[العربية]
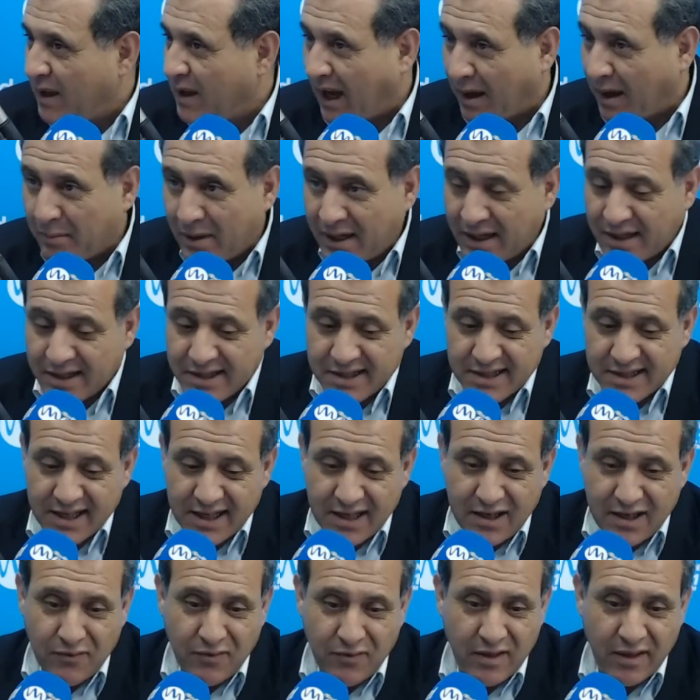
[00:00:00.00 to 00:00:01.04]
عمل
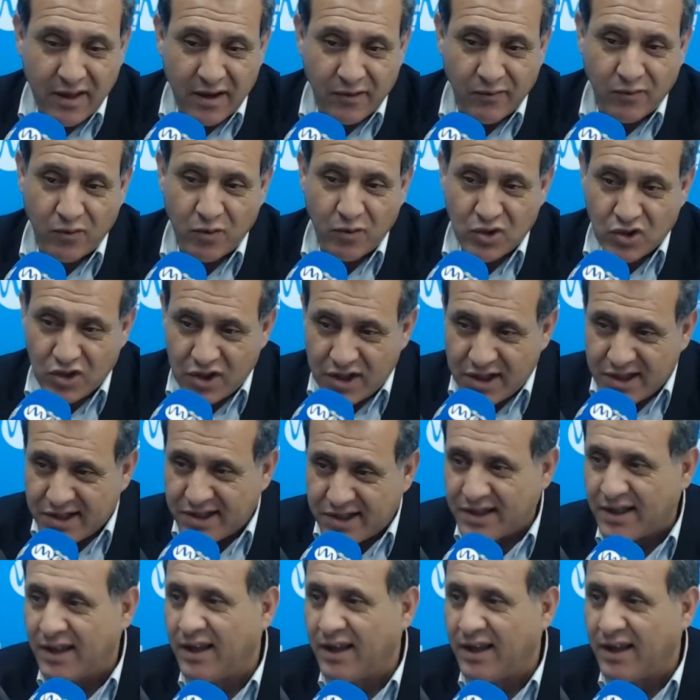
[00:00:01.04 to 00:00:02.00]
إنساني في ظرف وجيز